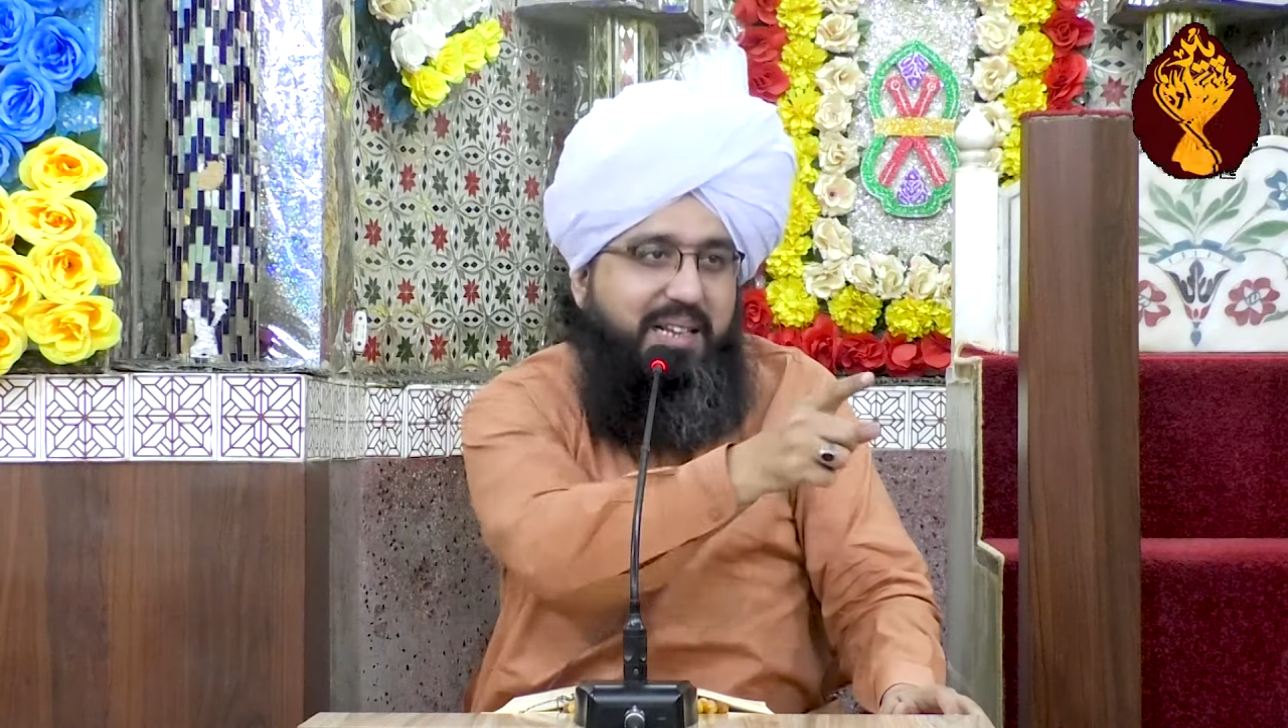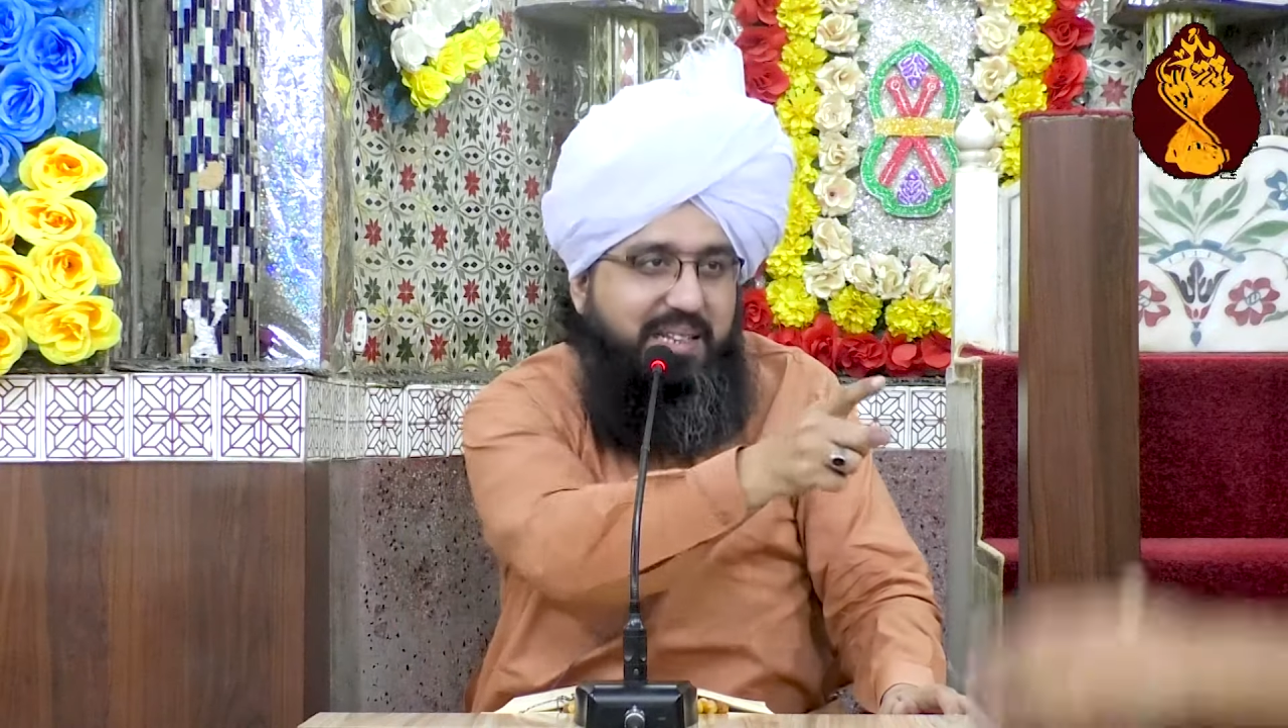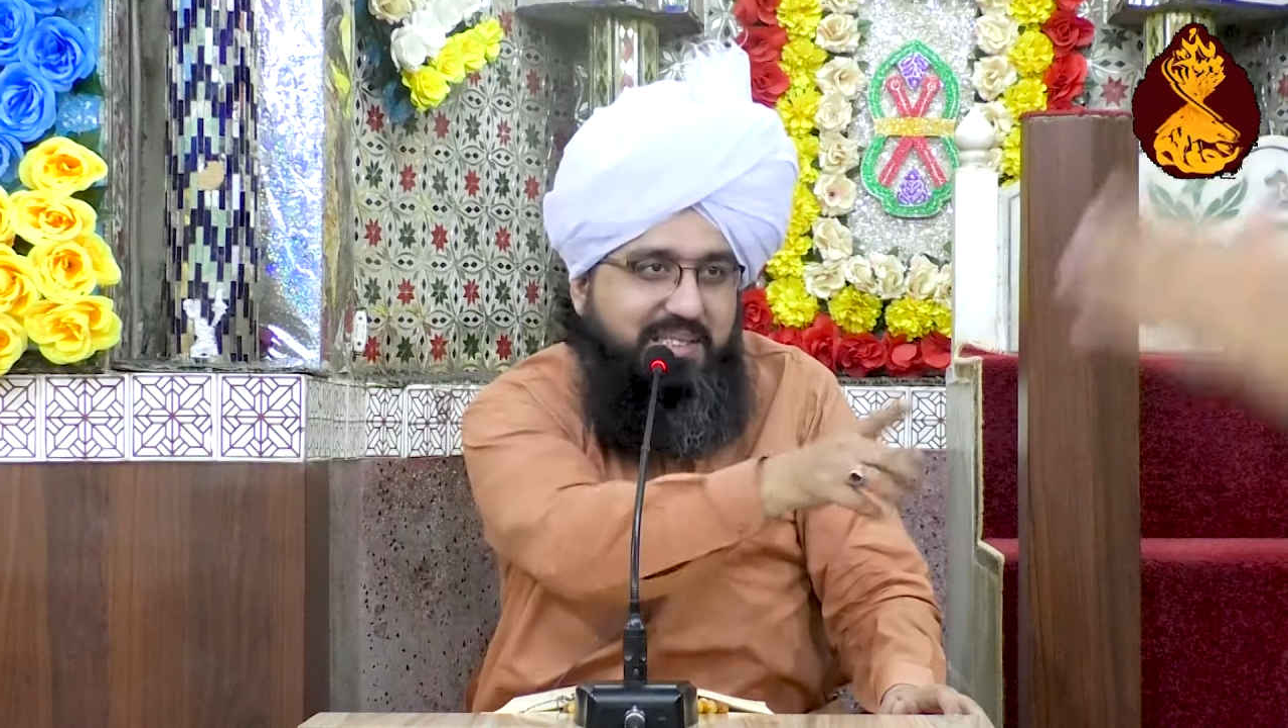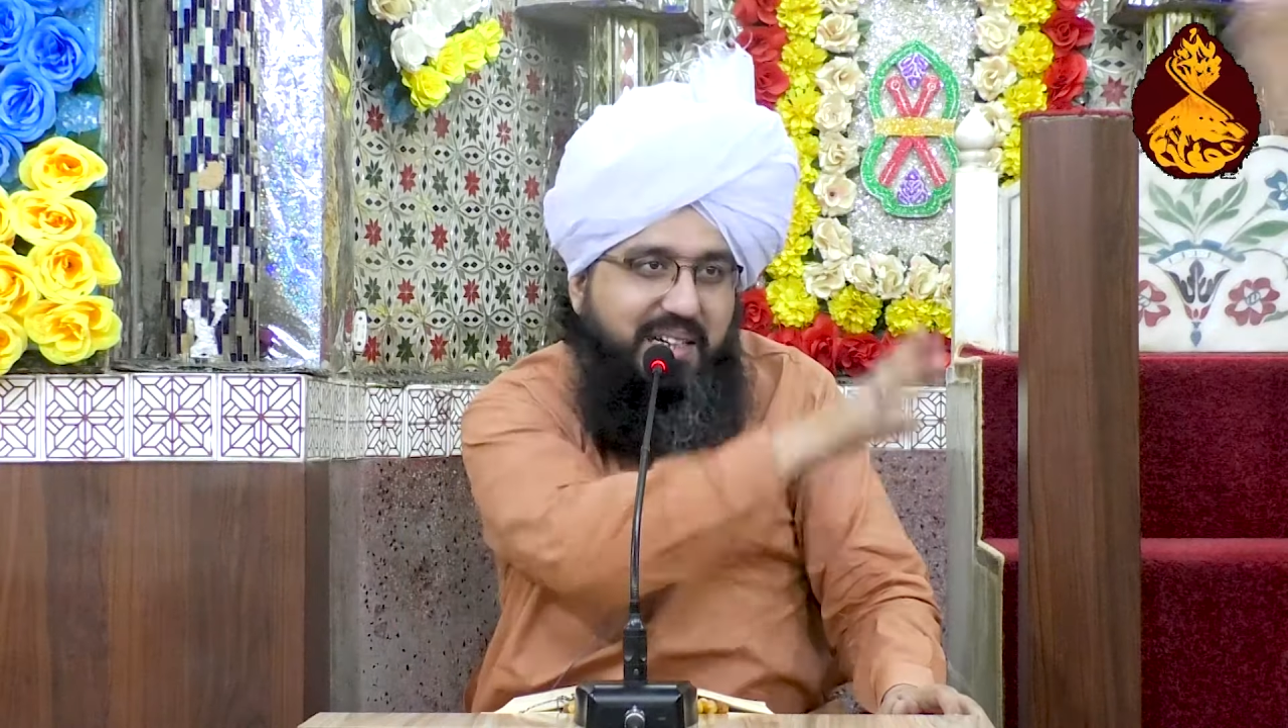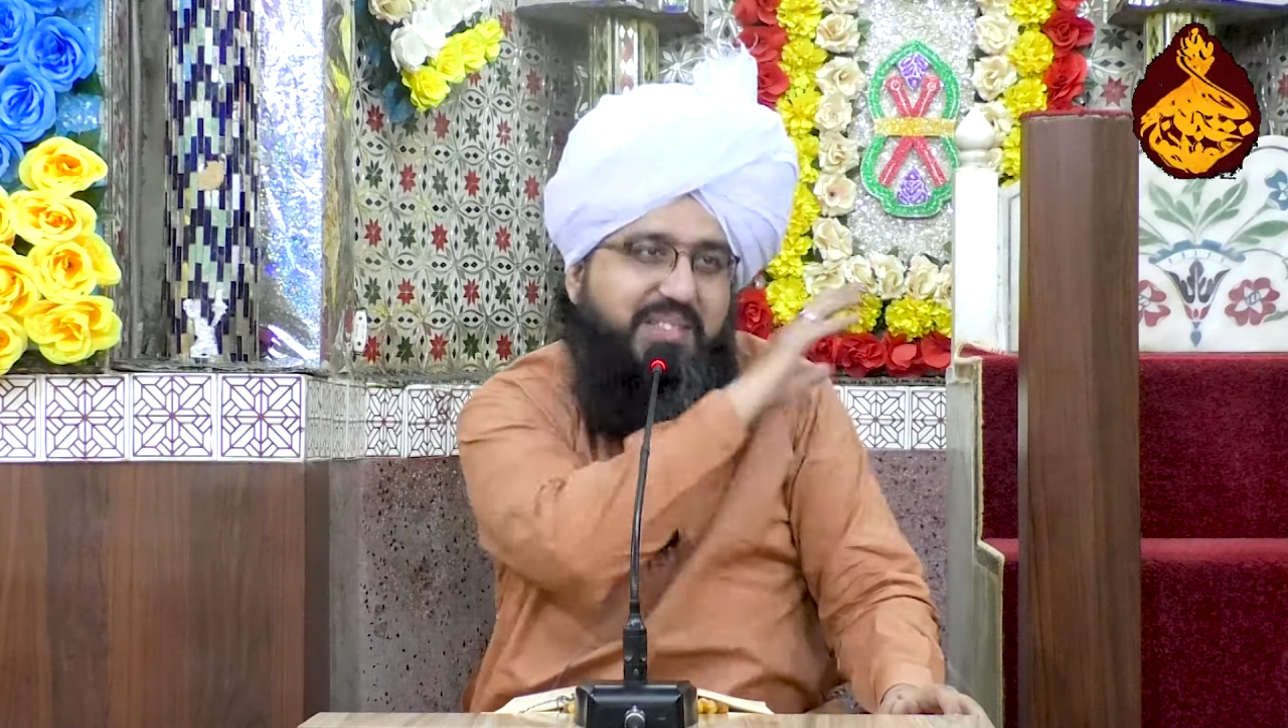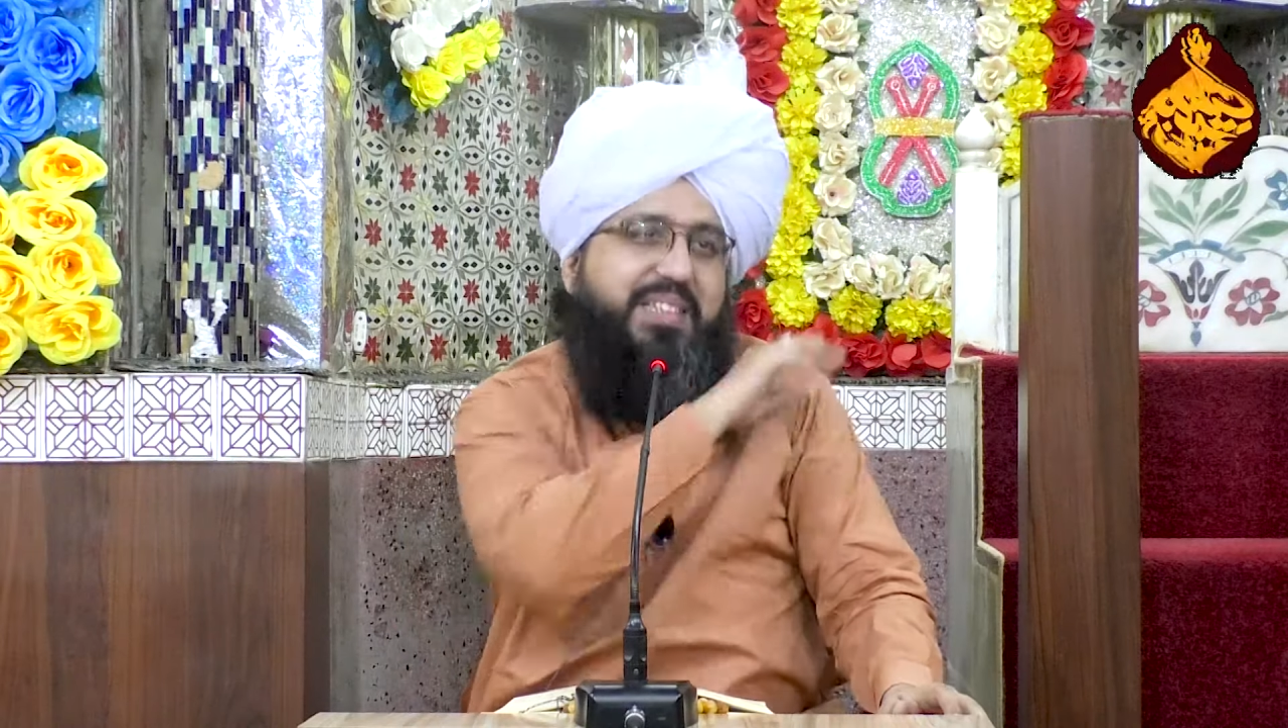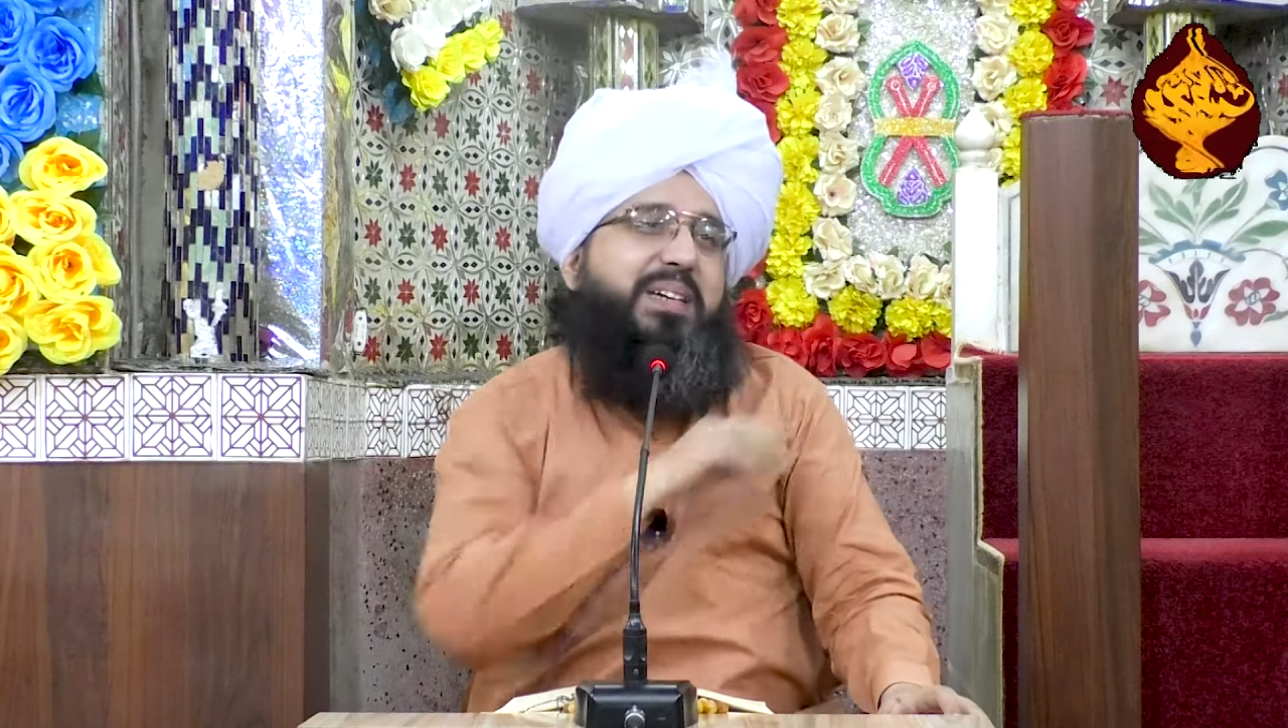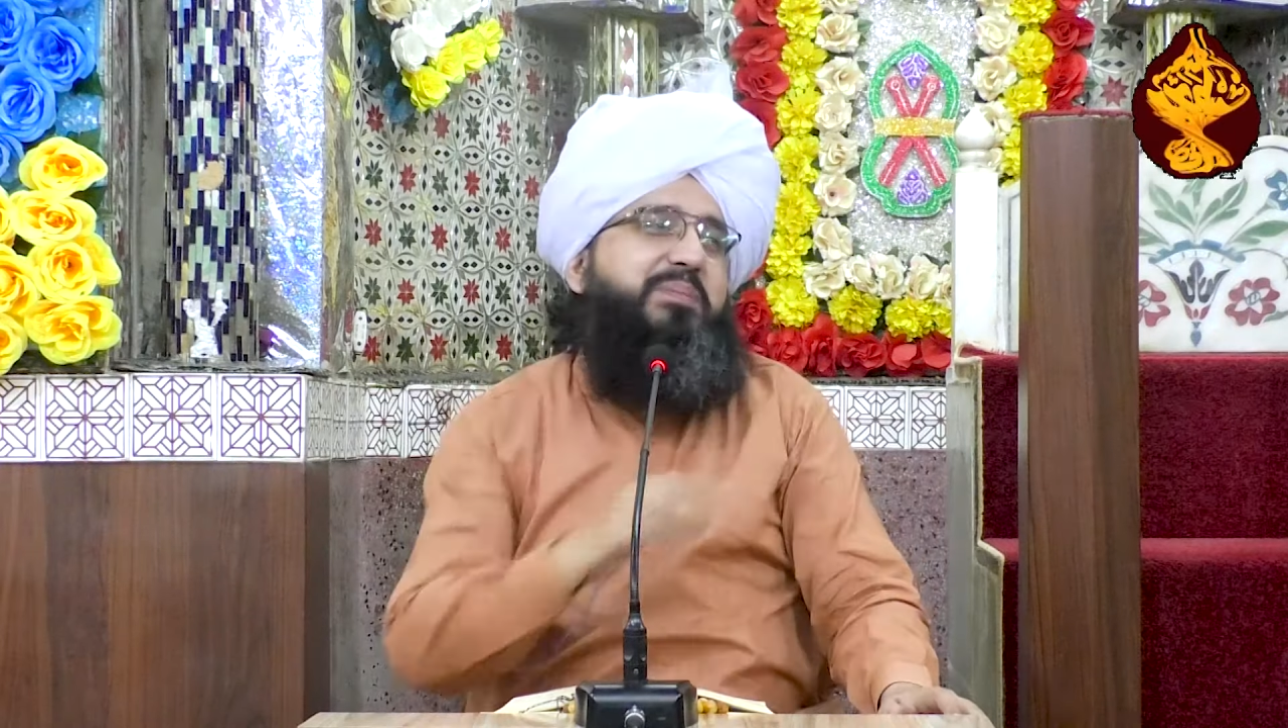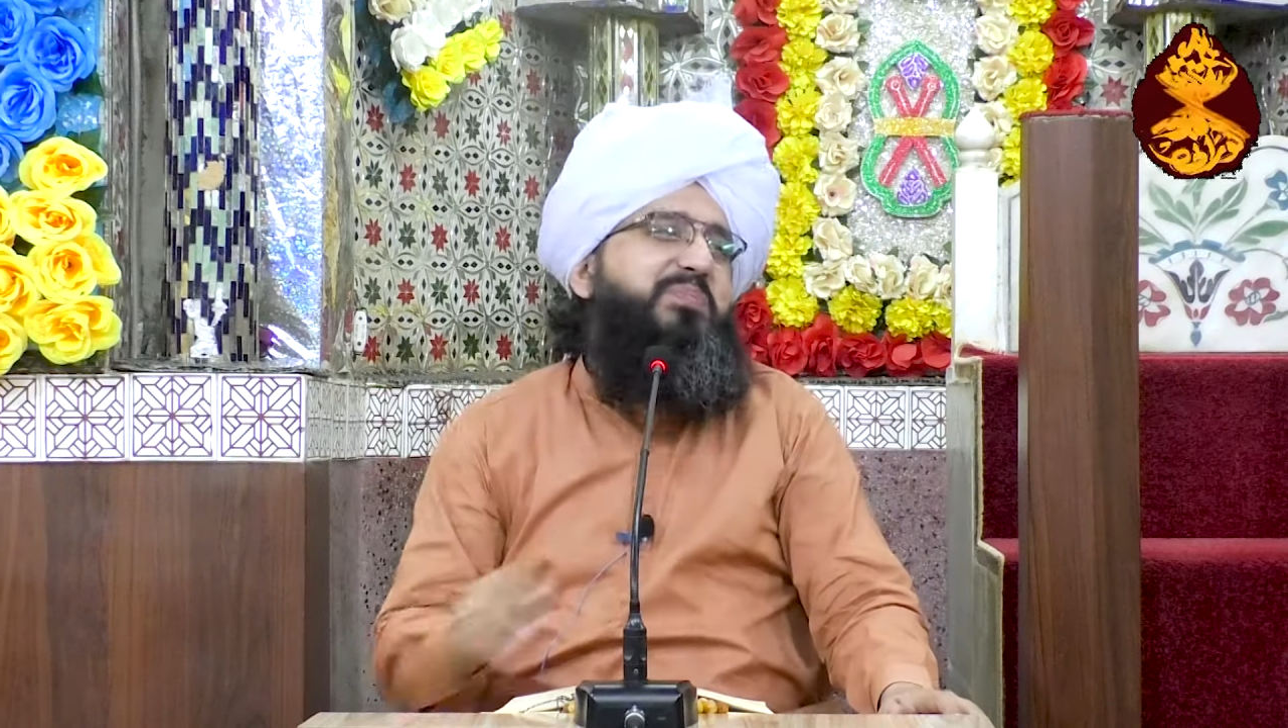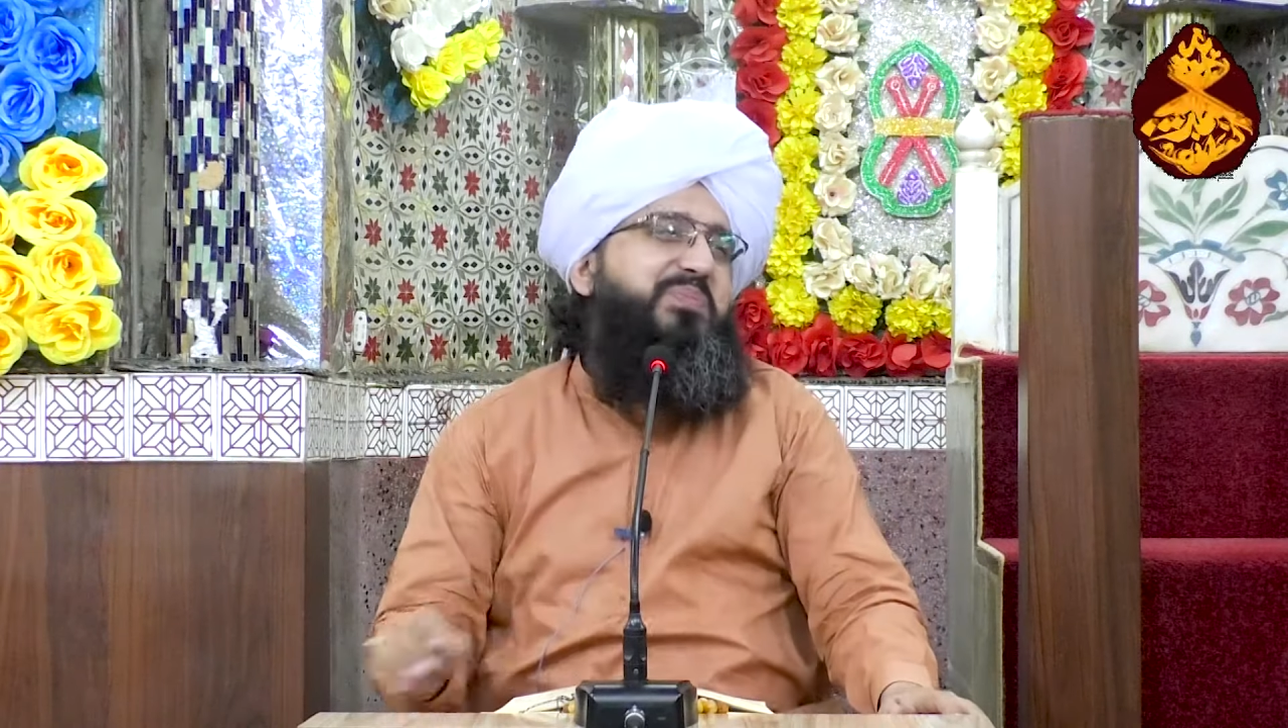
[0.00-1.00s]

लग जाती है